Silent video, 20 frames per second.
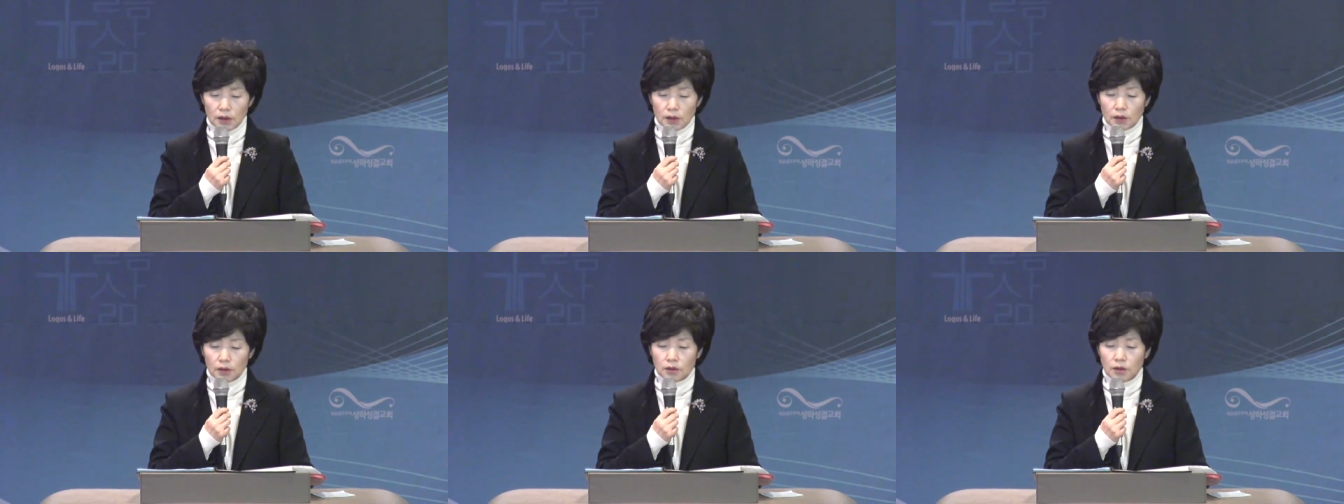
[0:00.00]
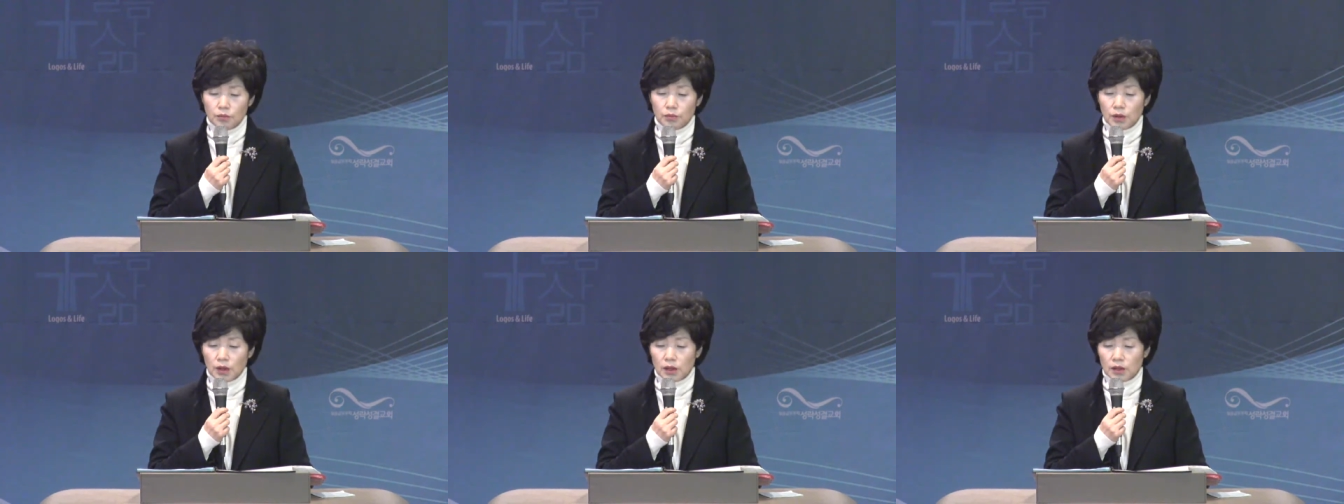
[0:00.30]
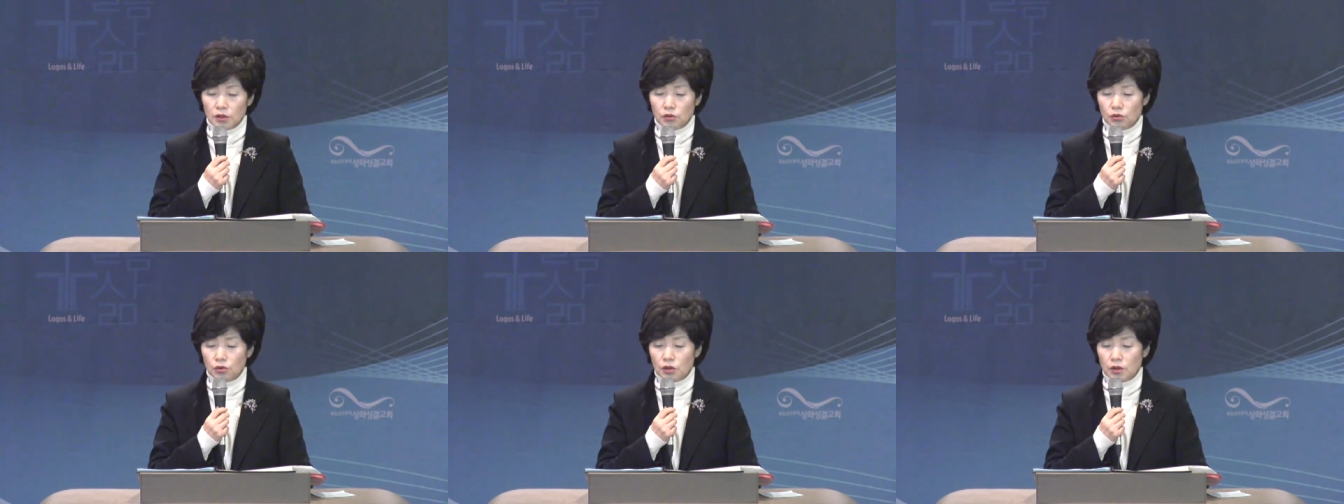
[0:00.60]
그런데
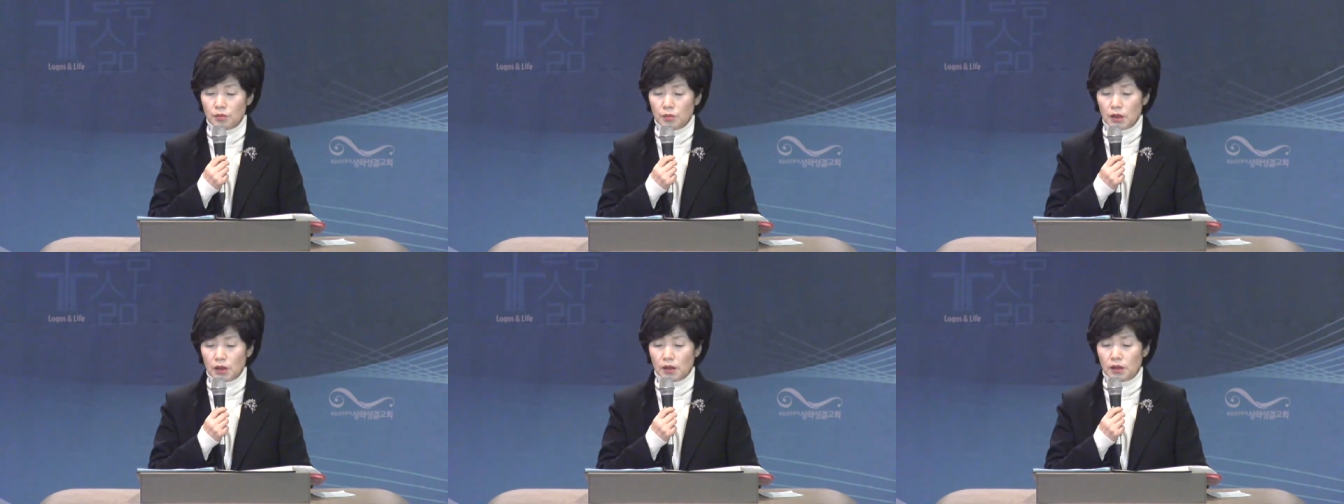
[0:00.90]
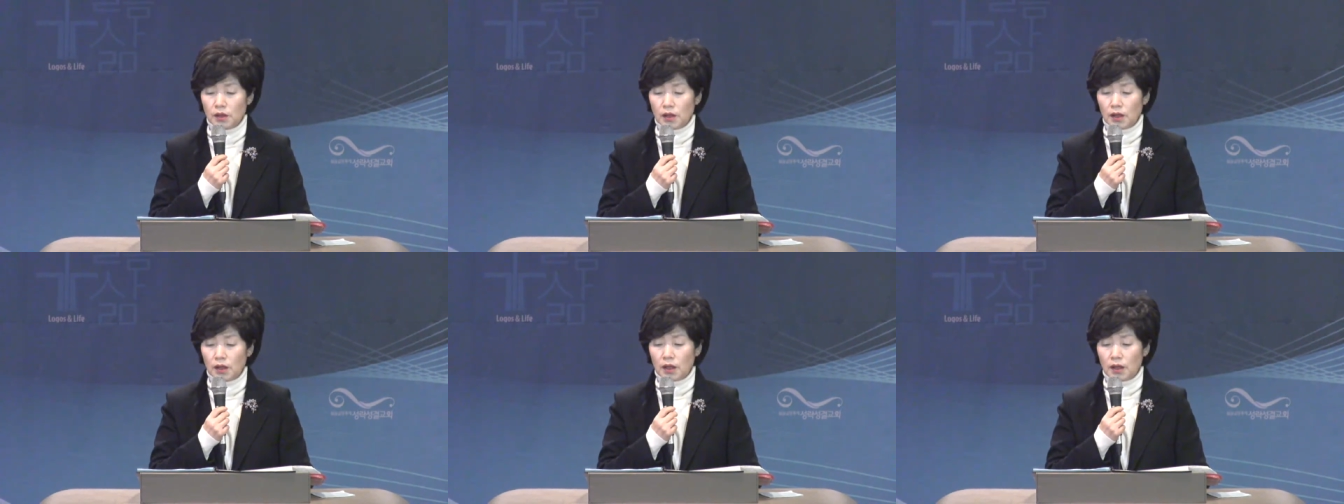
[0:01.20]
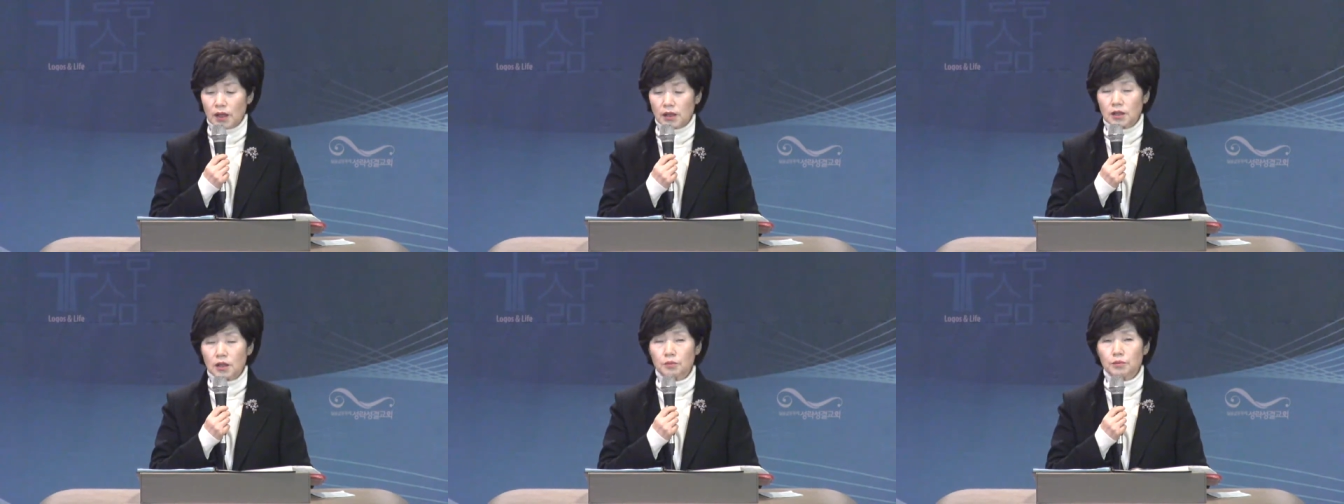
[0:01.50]
부활하신 주님이 그들에게
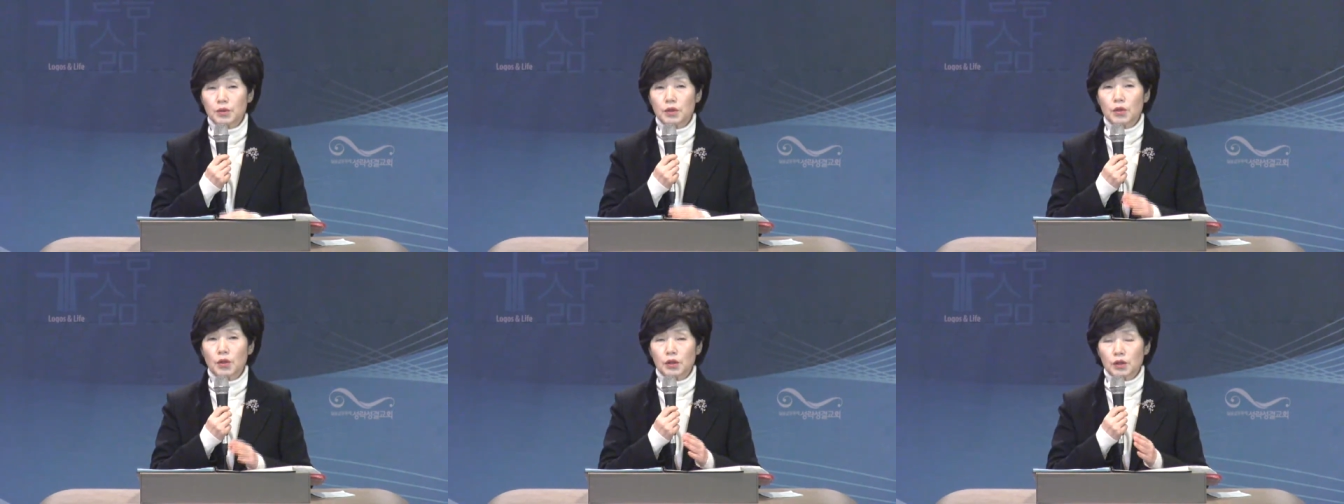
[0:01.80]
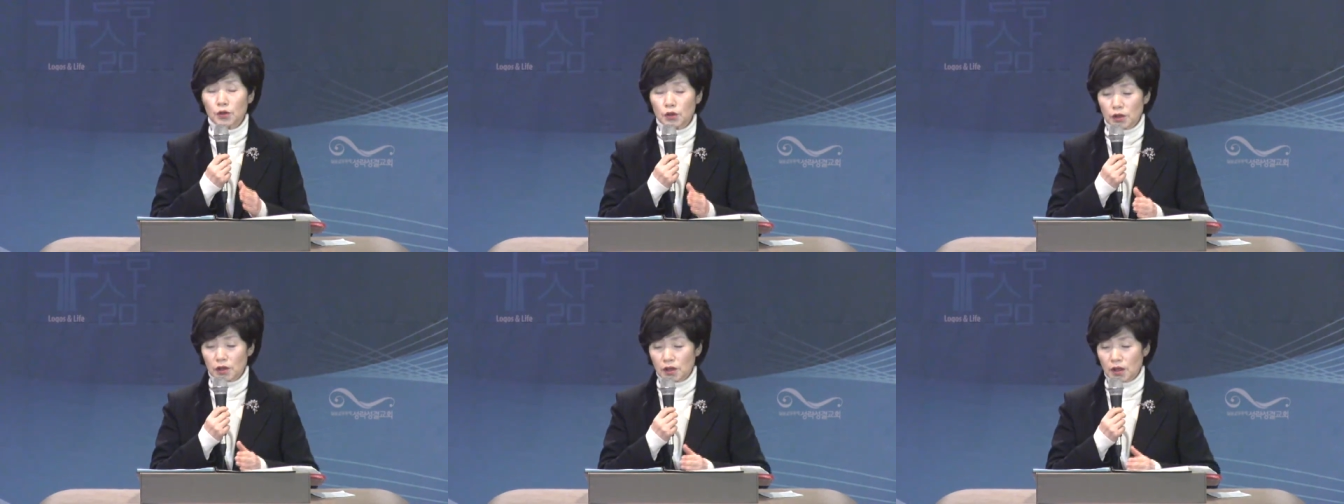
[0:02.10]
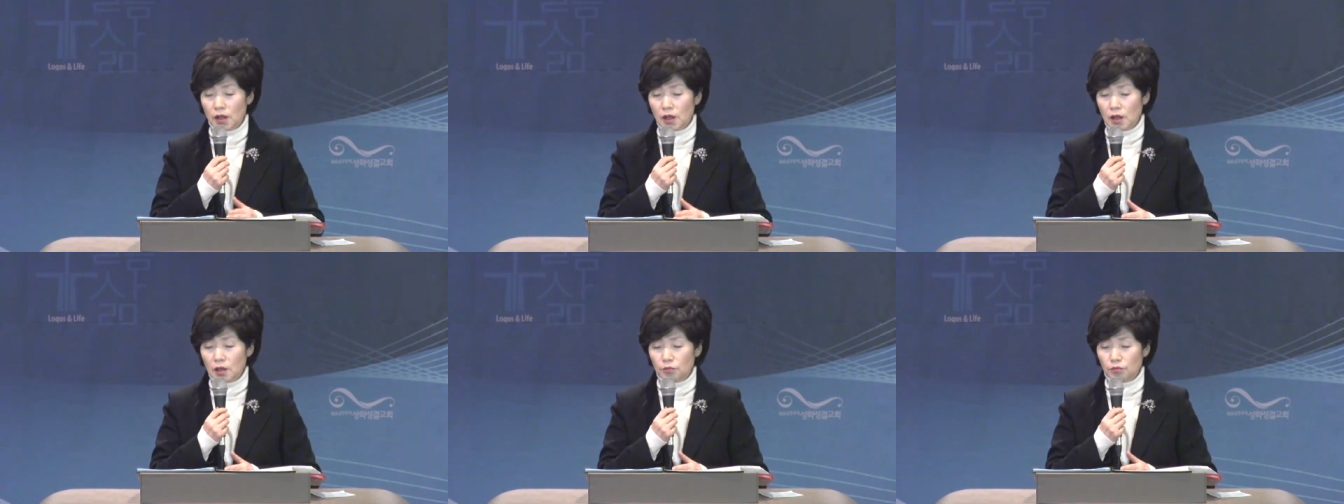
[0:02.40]
가장 필요한 것이
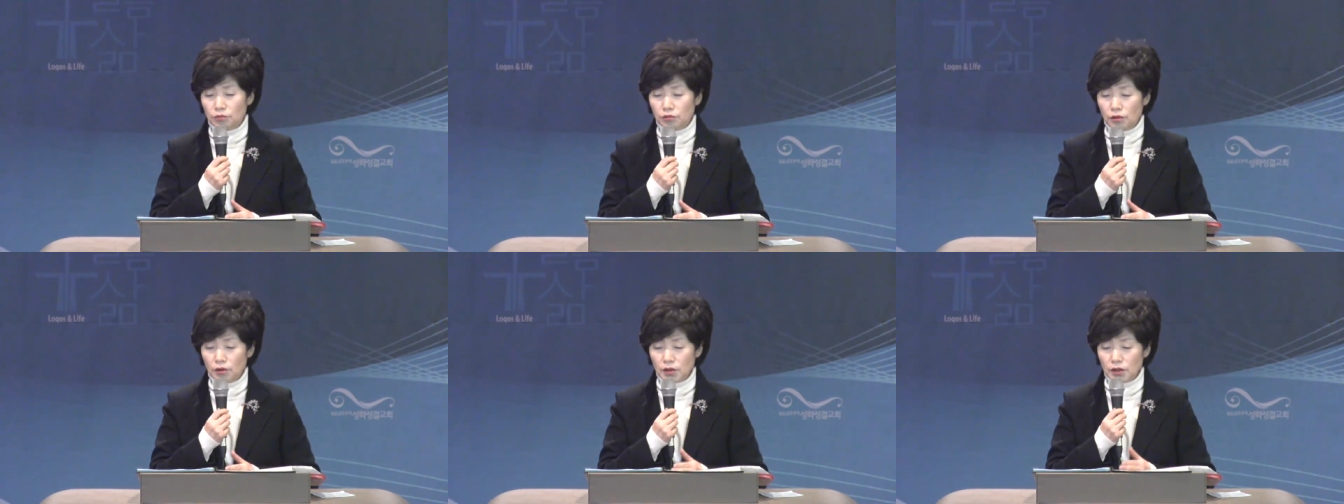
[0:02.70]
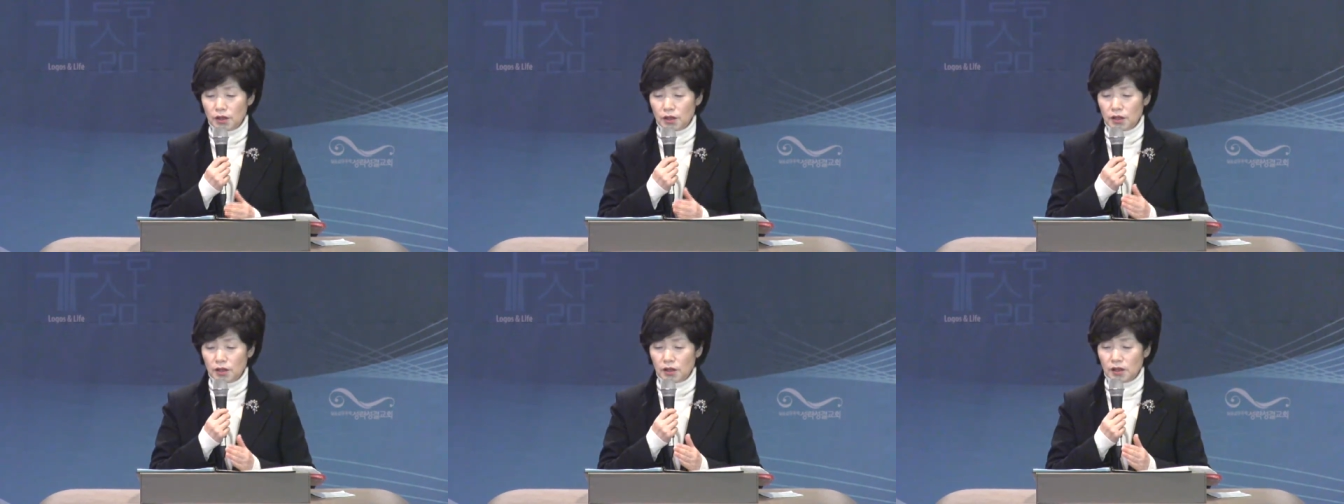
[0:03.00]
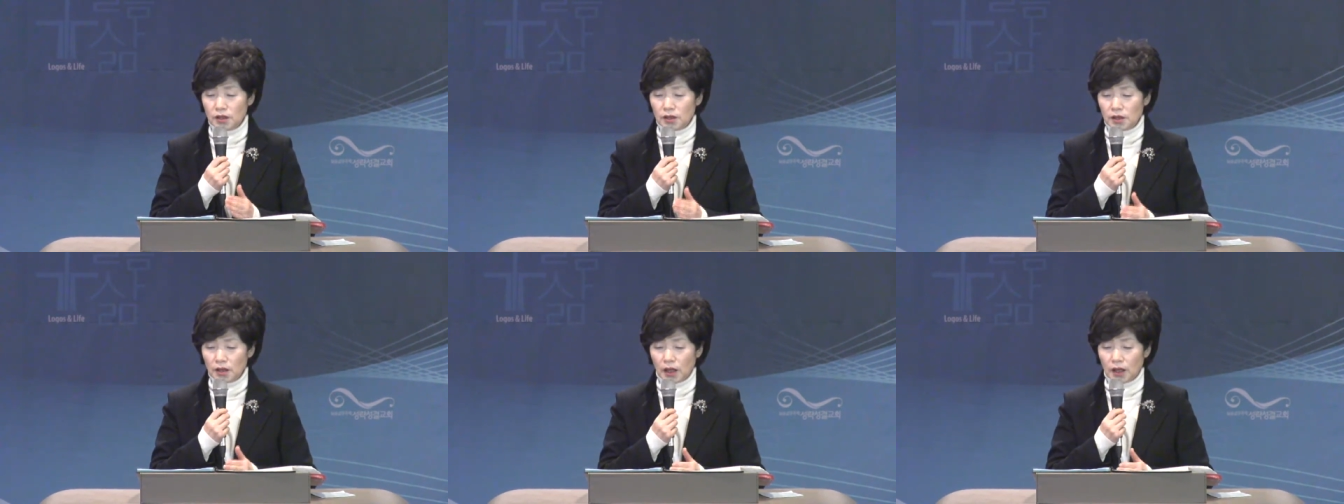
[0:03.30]

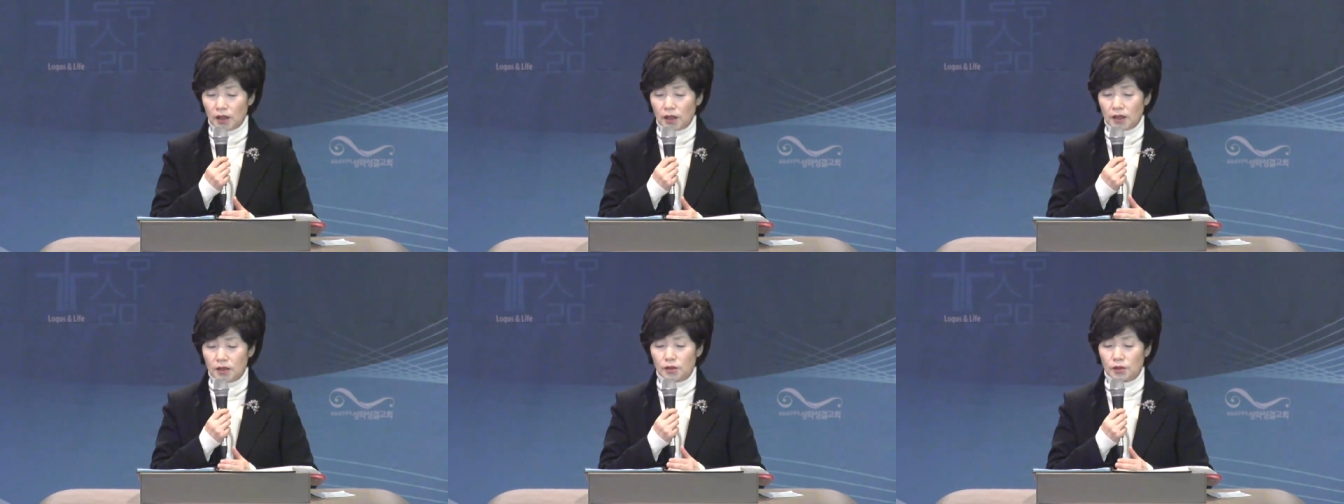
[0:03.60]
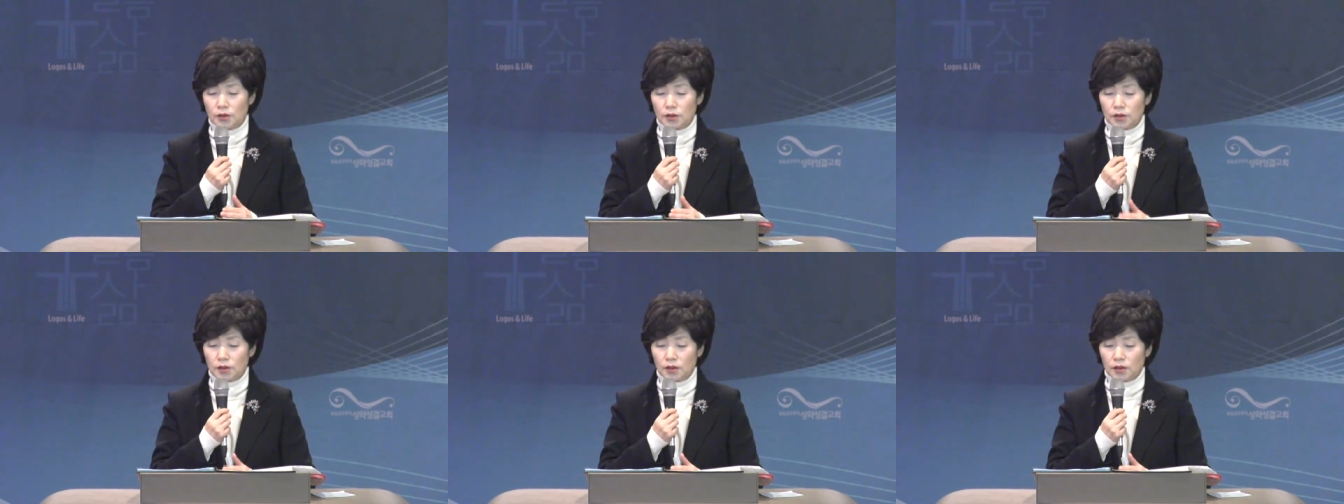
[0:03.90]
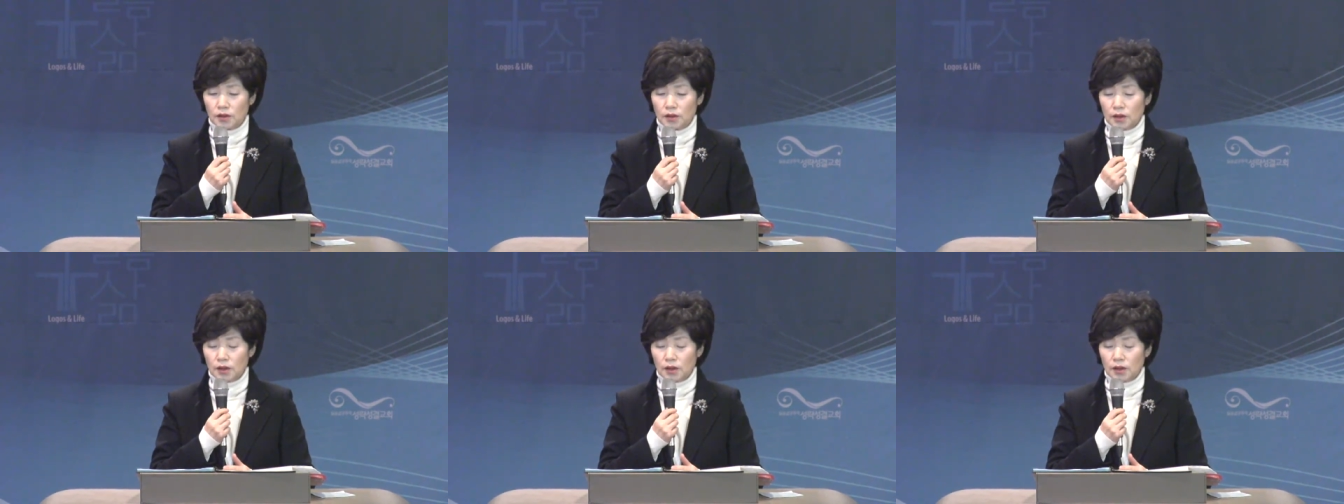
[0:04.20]
무엇인지를 잘 아셨어요.